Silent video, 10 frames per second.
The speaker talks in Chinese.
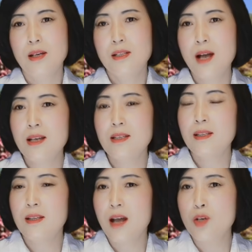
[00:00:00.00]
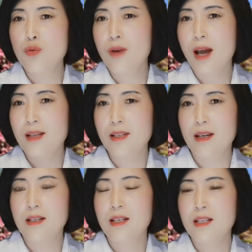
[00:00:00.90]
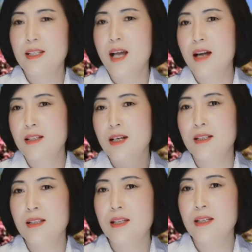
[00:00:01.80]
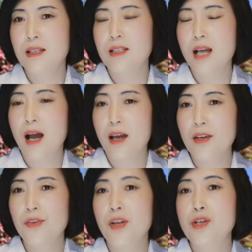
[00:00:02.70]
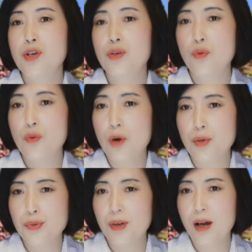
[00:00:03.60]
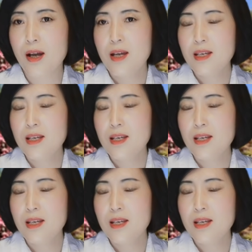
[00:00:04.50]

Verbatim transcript: 上一次呢，出来解释一下，澄清一下，哎，那事儿就过去了。